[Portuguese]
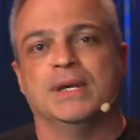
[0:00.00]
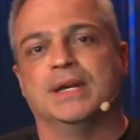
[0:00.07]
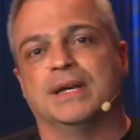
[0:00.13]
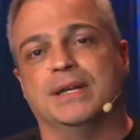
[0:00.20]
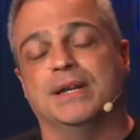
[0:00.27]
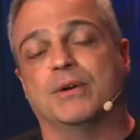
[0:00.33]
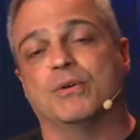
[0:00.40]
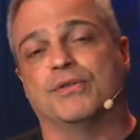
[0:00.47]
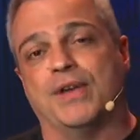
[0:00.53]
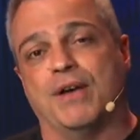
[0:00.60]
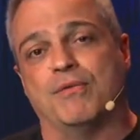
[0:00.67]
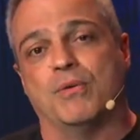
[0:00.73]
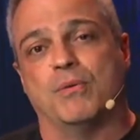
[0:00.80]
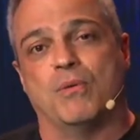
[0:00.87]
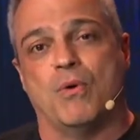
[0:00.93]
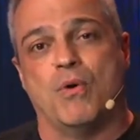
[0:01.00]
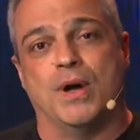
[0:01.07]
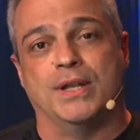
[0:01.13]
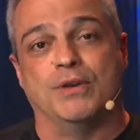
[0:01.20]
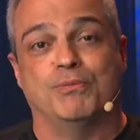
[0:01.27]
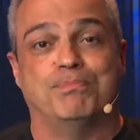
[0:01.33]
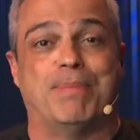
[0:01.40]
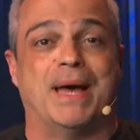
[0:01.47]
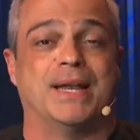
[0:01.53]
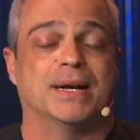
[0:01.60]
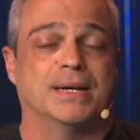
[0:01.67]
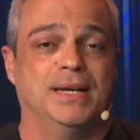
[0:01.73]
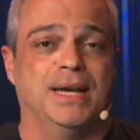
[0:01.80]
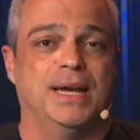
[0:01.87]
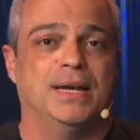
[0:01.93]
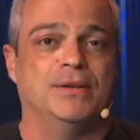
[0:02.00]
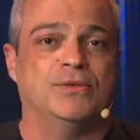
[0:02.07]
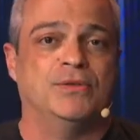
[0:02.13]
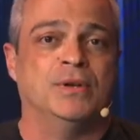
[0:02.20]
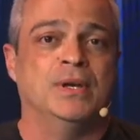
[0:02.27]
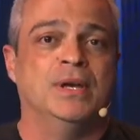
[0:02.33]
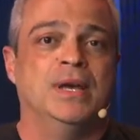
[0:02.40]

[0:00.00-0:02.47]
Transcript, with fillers: que negociavam ordens para clientes,